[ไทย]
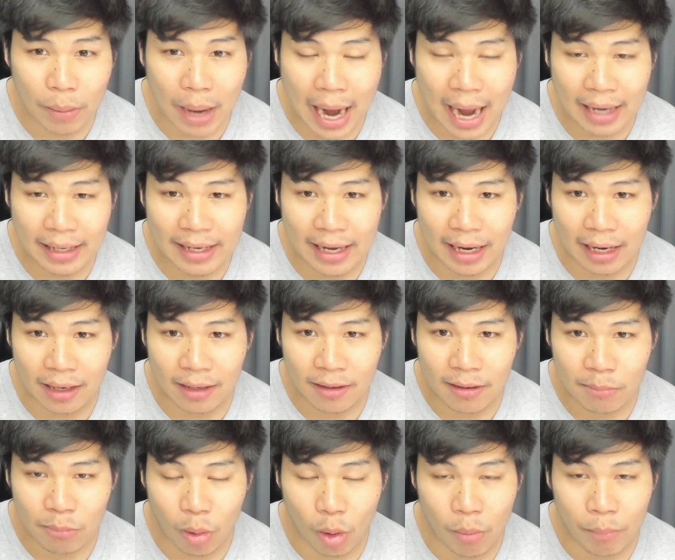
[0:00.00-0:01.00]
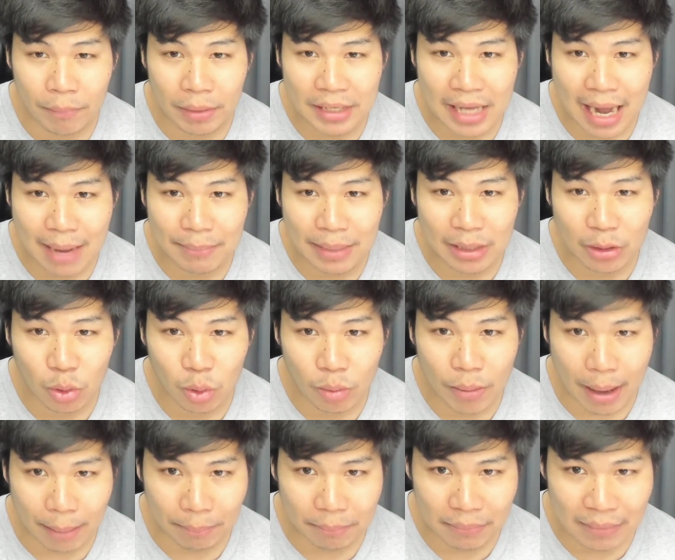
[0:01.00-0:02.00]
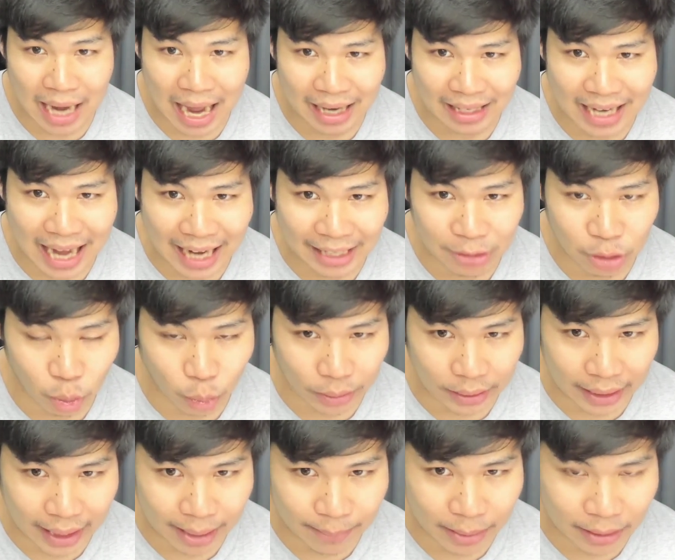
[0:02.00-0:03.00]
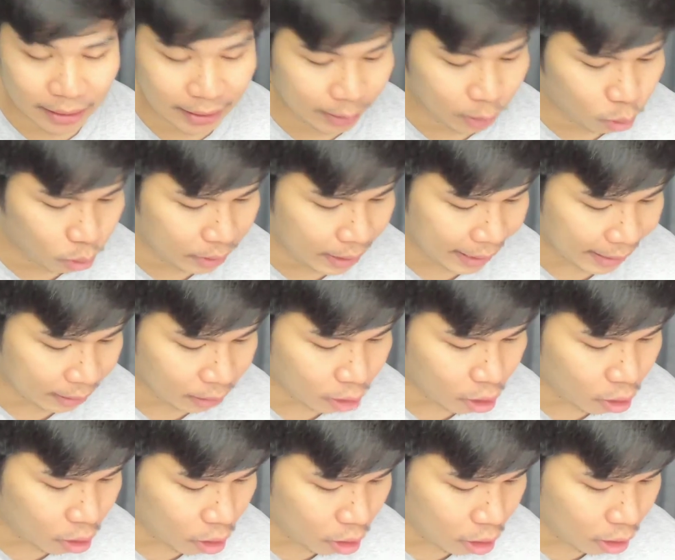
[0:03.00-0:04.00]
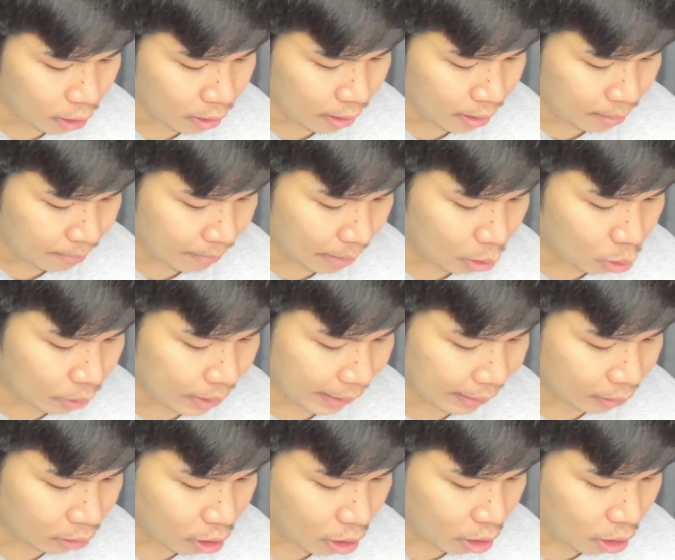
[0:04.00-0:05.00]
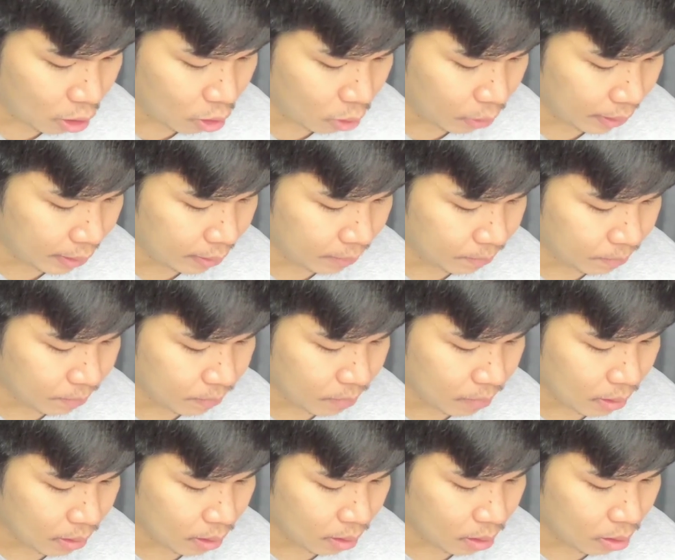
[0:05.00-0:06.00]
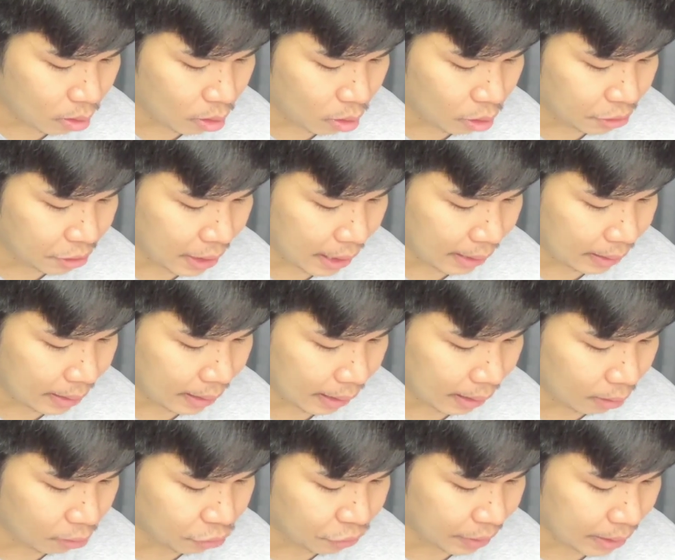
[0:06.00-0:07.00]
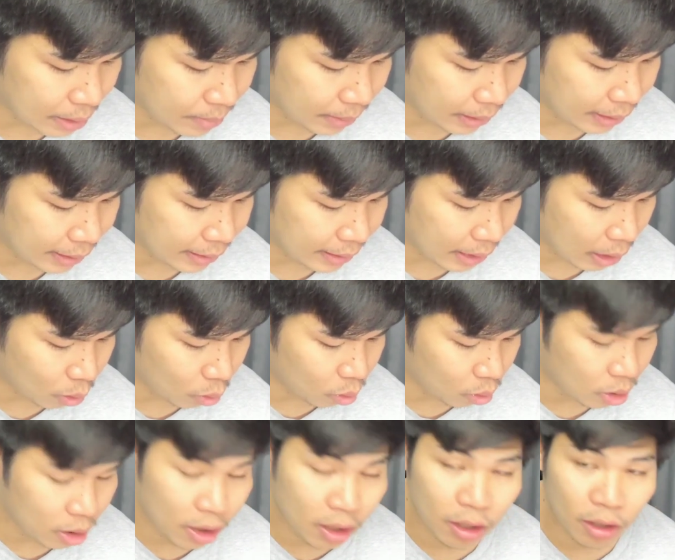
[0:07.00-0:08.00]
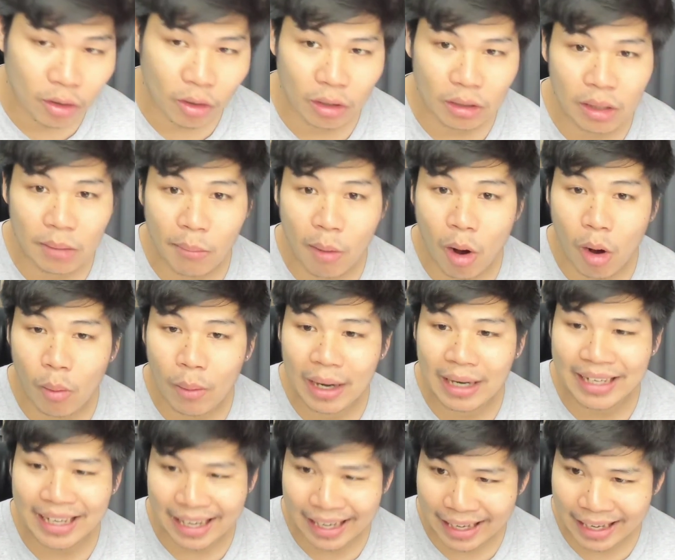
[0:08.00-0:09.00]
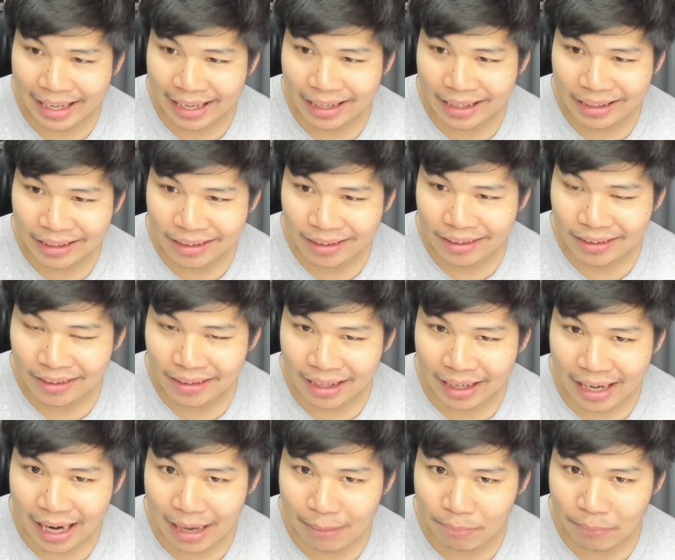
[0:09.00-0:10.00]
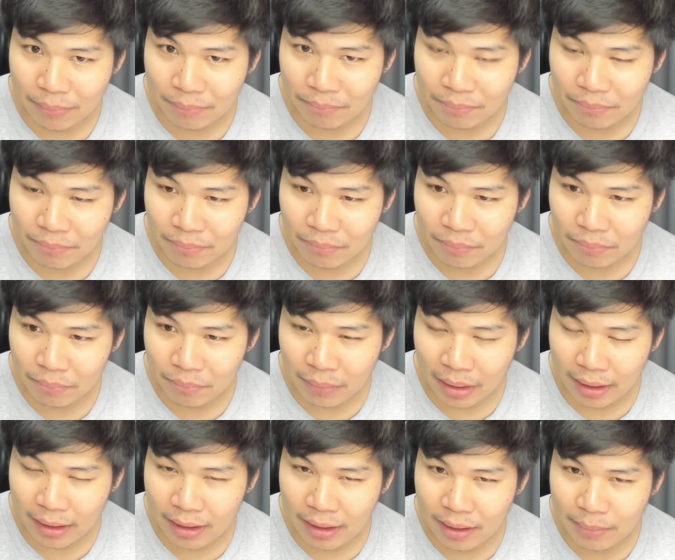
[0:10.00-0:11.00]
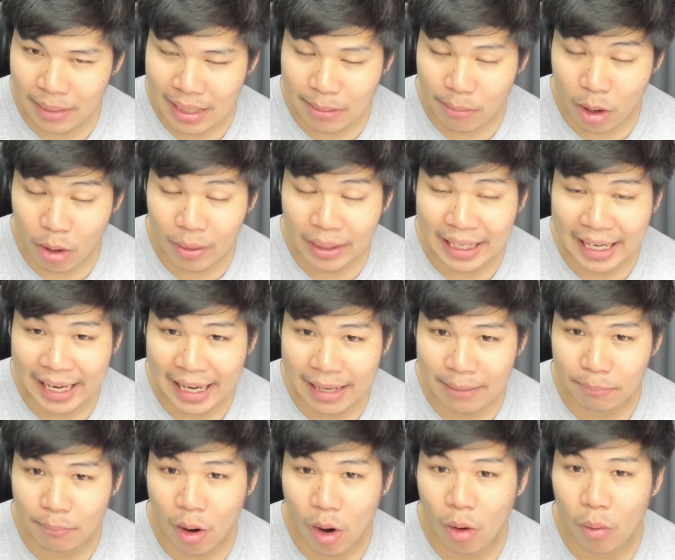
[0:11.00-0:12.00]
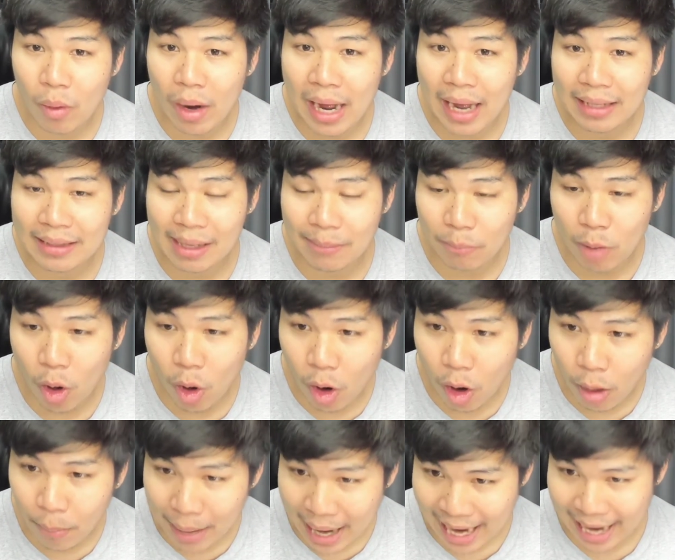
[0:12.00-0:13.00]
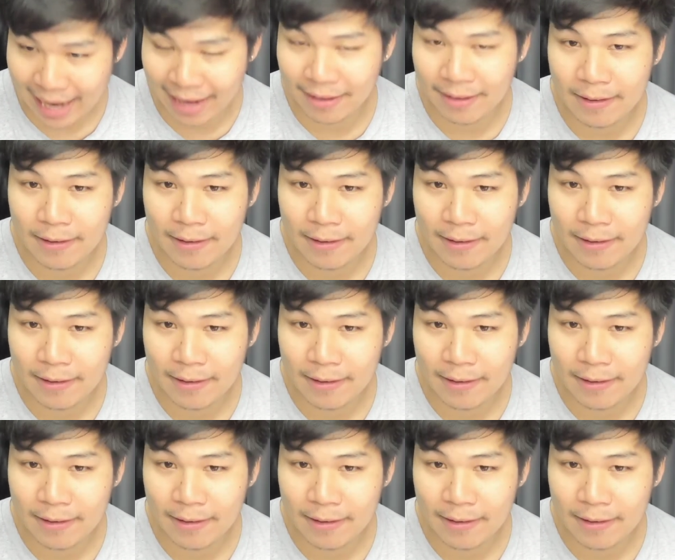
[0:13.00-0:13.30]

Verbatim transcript: ดูพระเนี่ย ผมพยายามให้ดูแบบหลากหลายจุดนะบางทีคุณเห็นคอ บางคนเห็นคอเฮ้ยคอชัดอะแล้วสีมันเขียว ก็จะมองว่าเก๋นะครับเอ่อไม่ได้มองว่าเก๋มองว่าทำคอมา